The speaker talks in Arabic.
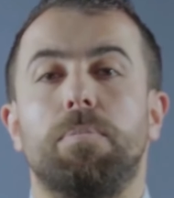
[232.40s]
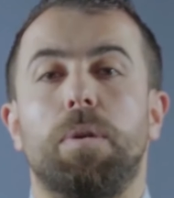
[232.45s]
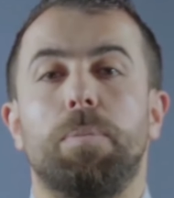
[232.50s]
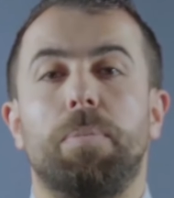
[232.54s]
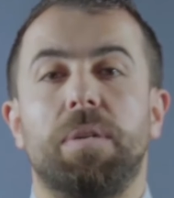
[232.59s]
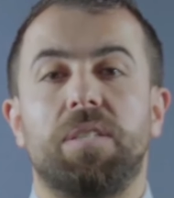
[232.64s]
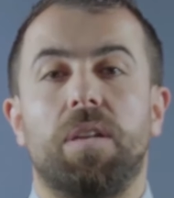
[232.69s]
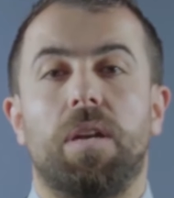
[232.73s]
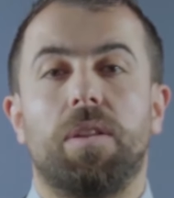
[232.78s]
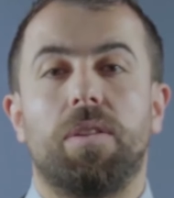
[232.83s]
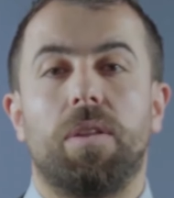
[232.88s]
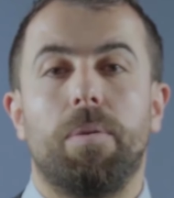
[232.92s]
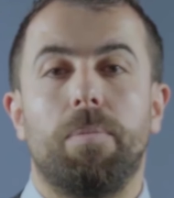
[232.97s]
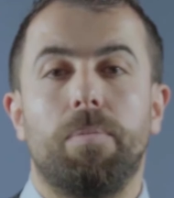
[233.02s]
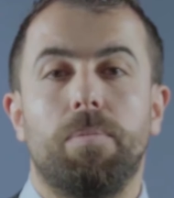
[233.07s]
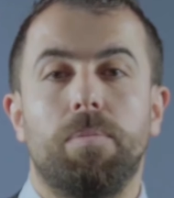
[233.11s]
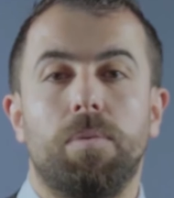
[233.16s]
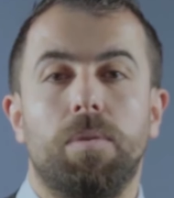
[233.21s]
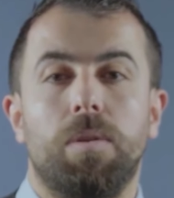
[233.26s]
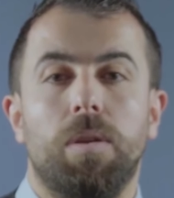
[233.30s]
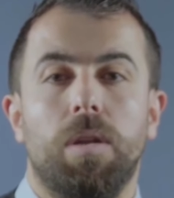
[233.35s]
ببساطه.
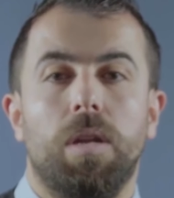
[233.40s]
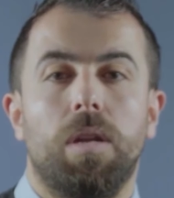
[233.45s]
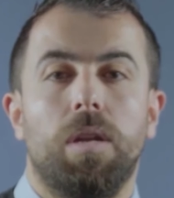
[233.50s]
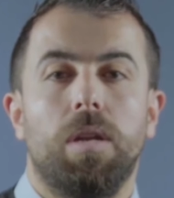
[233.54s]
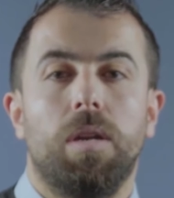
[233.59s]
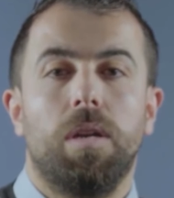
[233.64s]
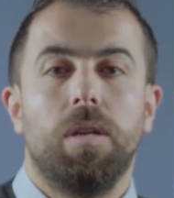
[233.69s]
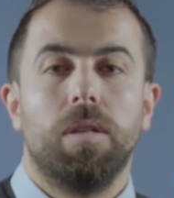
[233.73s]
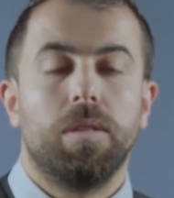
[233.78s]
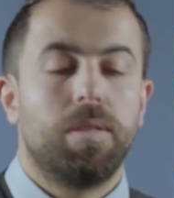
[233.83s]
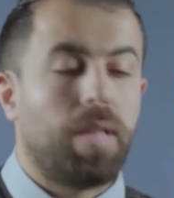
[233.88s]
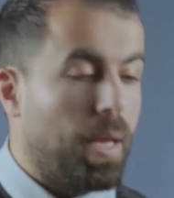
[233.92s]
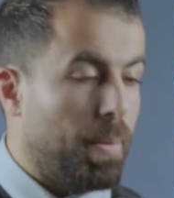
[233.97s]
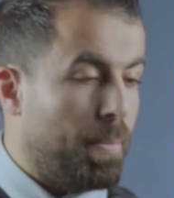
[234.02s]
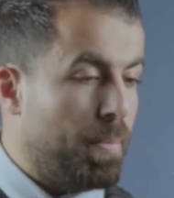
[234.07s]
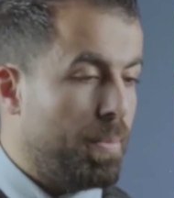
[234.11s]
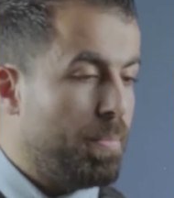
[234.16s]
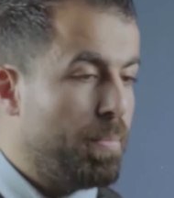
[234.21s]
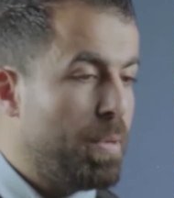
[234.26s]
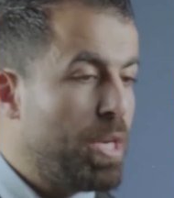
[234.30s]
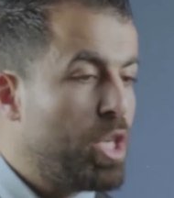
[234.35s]
طيب
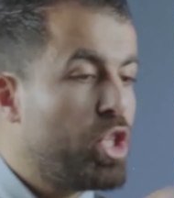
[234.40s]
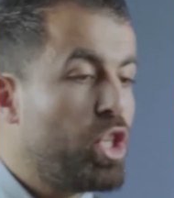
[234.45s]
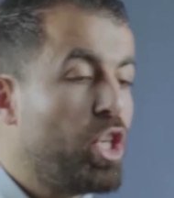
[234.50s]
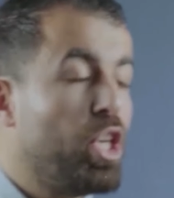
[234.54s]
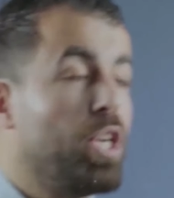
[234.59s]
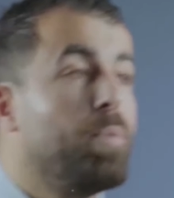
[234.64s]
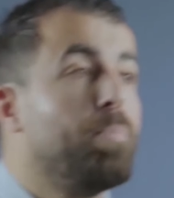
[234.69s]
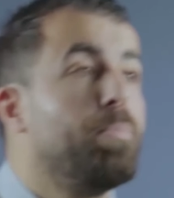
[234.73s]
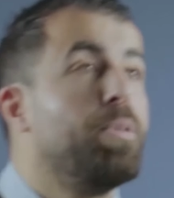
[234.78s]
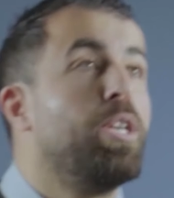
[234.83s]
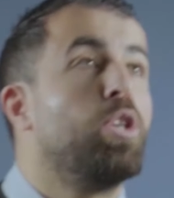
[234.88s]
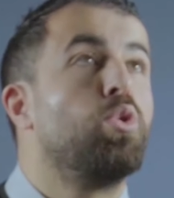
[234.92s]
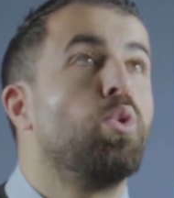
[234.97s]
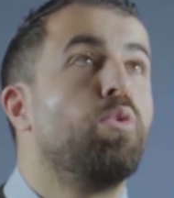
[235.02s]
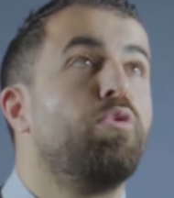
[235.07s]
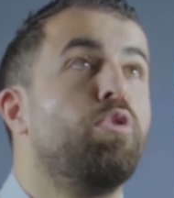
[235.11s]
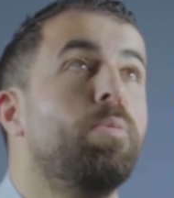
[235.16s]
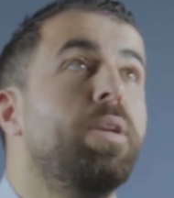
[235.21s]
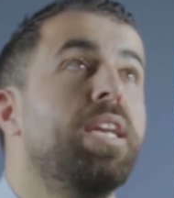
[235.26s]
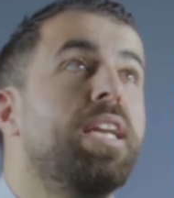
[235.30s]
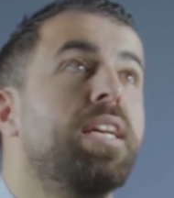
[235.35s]
بيجي بدي
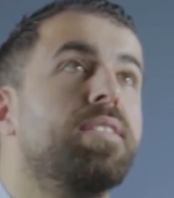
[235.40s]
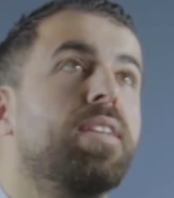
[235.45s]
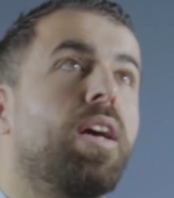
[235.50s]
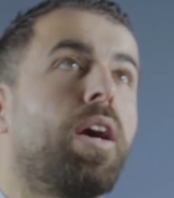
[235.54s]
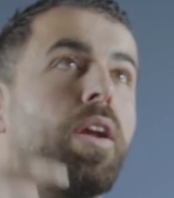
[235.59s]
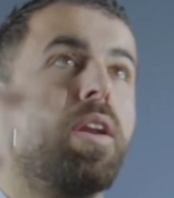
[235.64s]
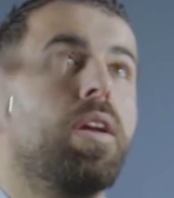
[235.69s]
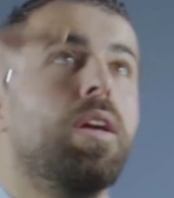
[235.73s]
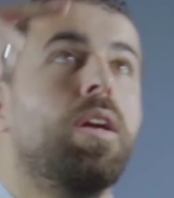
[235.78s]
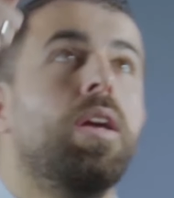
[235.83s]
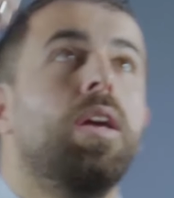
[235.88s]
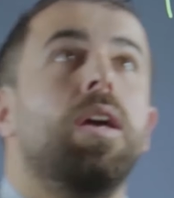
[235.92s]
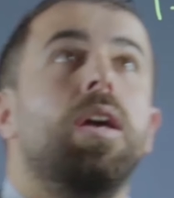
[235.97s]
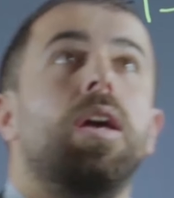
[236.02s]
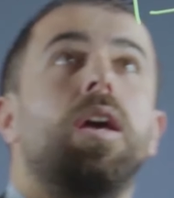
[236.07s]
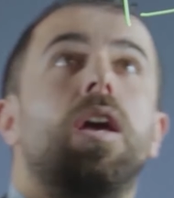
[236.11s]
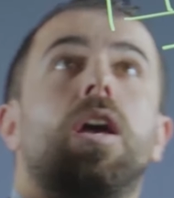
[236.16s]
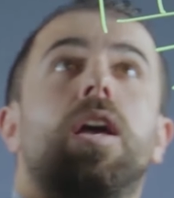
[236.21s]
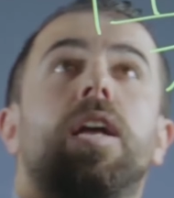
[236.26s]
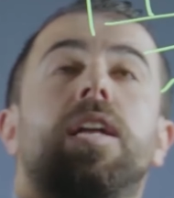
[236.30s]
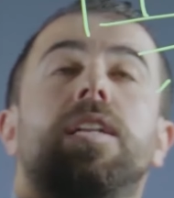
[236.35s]
اشوفه من اليسار.
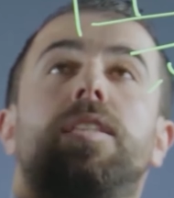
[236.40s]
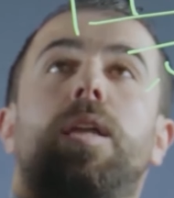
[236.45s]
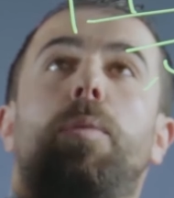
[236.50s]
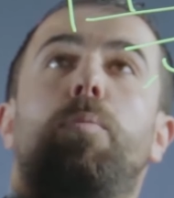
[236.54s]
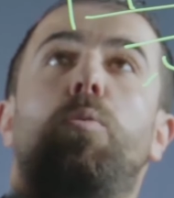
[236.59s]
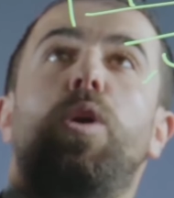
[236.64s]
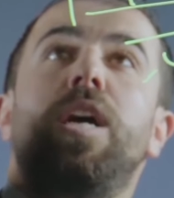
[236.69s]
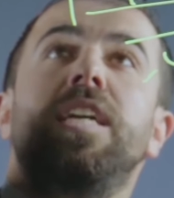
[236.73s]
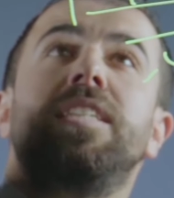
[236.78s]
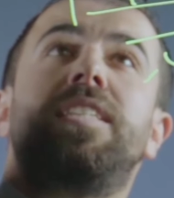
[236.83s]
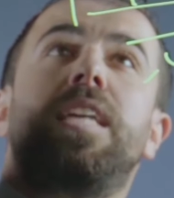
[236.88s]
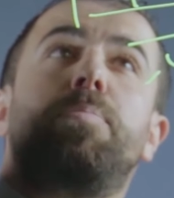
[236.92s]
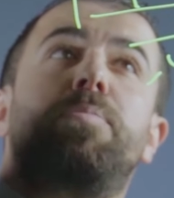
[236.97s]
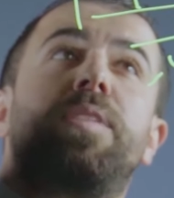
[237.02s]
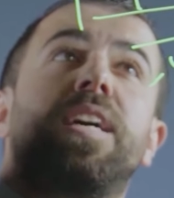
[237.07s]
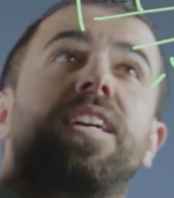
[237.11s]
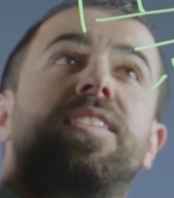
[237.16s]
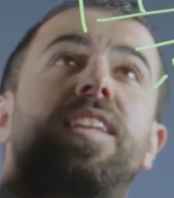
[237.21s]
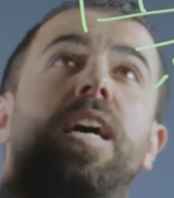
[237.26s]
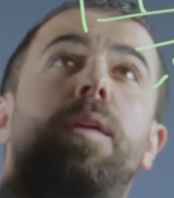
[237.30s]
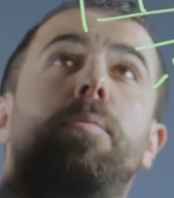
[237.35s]
طب وانت
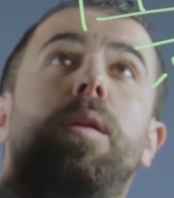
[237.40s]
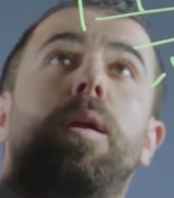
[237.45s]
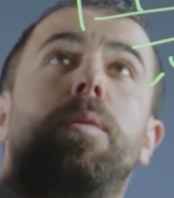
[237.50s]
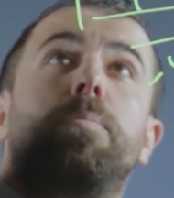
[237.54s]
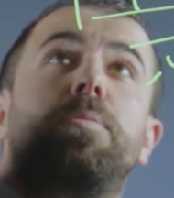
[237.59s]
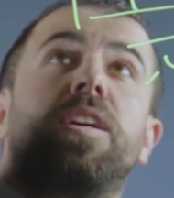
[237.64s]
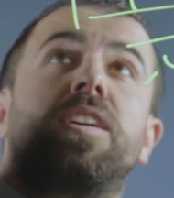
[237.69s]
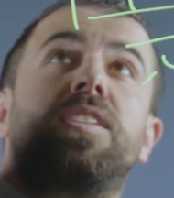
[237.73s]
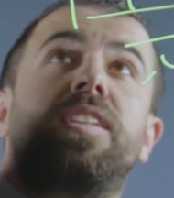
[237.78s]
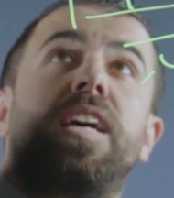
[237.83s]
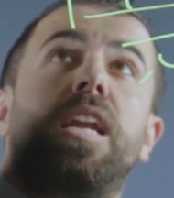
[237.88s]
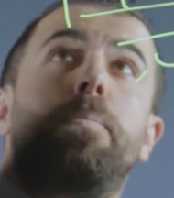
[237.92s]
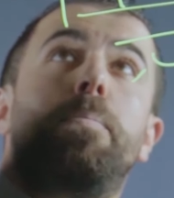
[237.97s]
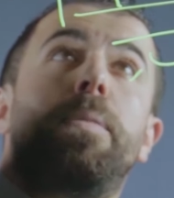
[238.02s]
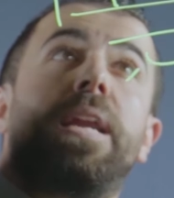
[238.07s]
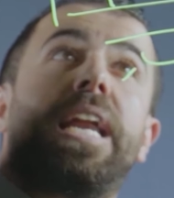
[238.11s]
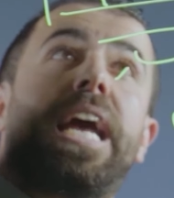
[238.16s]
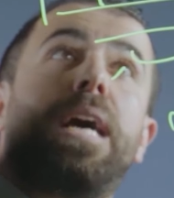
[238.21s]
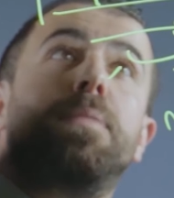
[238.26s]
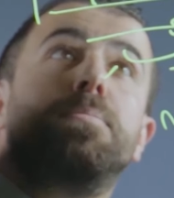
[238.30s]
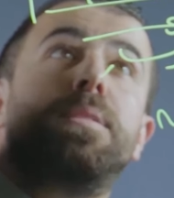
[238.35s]
بتقترب بتقترب
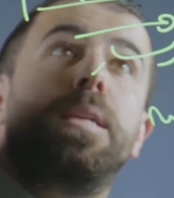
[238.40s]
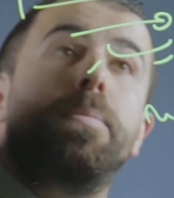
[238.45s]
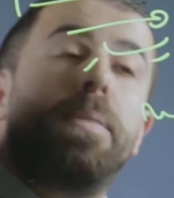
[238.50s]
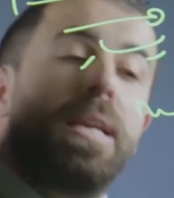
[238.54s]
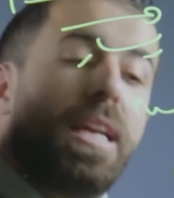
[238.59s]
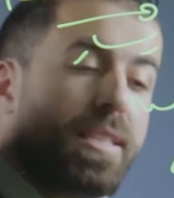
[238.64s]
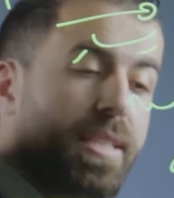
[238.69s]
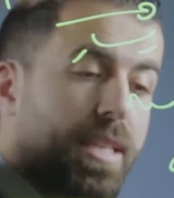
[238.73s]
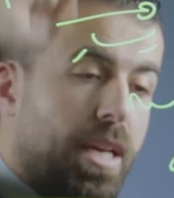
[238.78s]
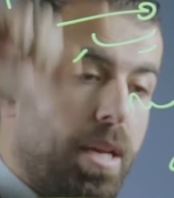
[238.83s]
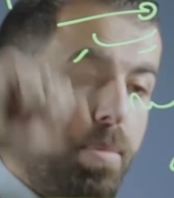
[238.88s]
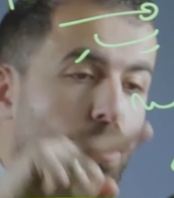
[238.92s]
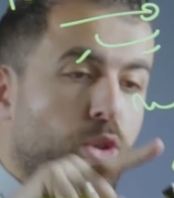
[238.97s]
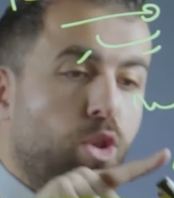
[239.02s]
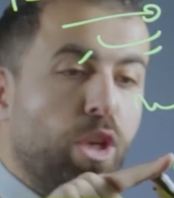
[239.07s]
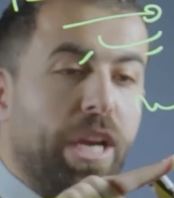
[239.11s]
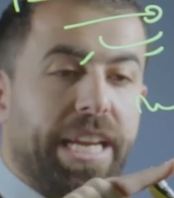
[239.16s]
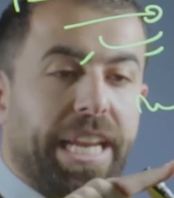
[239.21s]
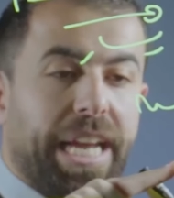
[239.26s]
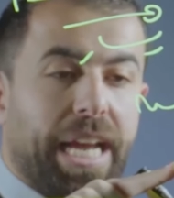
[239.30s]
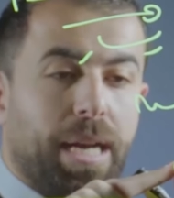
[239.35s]
من خمسه من اليسار شو
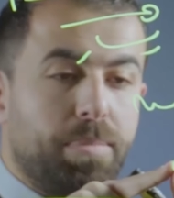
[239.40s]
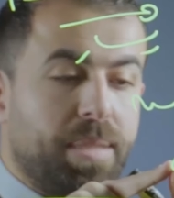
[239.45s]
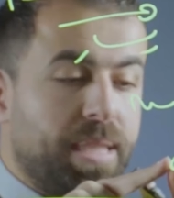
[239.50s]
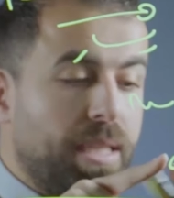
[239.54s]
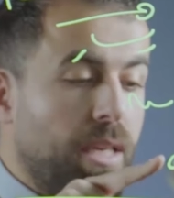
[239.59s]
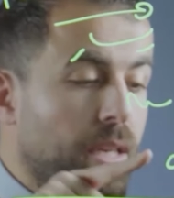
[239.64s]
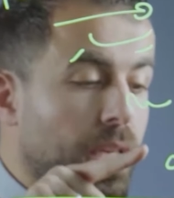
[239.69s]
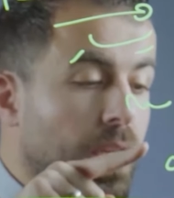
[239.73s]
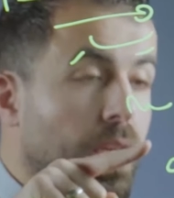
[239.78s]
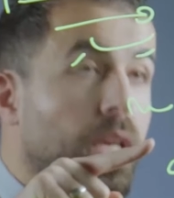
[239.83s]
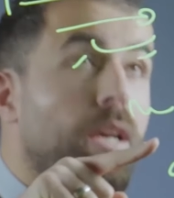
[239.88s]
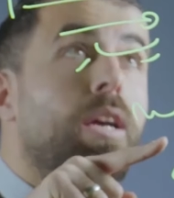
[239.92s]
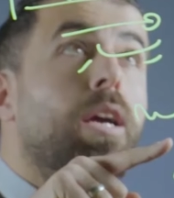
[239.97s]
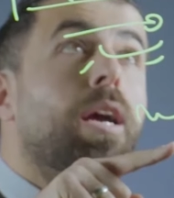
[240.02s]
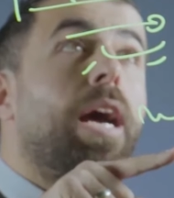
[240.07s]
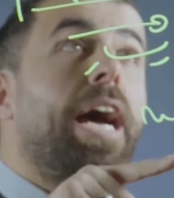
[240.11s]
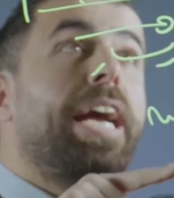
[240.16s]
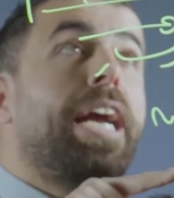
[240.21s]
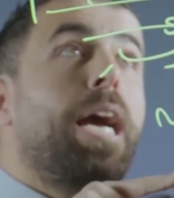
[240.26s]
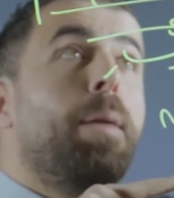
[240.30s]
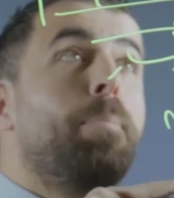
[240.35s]
يعني خمسه؟
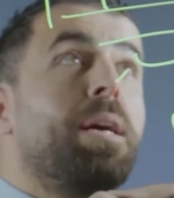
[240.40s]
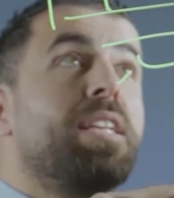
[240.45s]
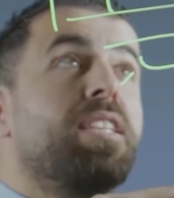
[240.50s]
انا قاعد